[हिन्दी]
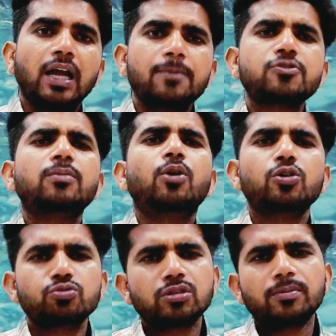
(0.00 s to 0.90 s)
एमस्टेप
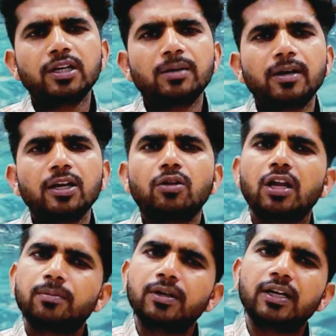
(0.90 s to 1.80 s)
बहुत सुंदर ब्रीड है भाई
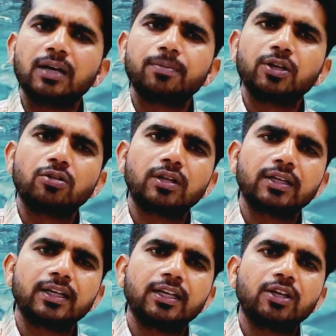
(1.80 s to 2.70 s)
लॉयल ब्रीड है अपने ऑनर
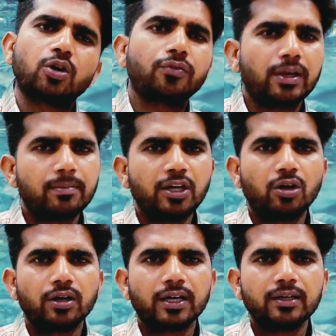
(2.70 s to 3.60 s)
के लिए और फैमिली
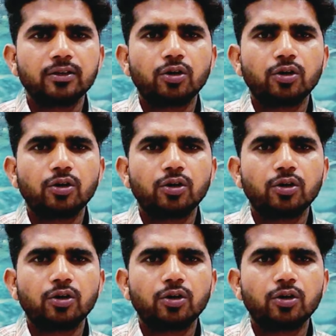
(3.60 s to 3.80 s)
डॉग है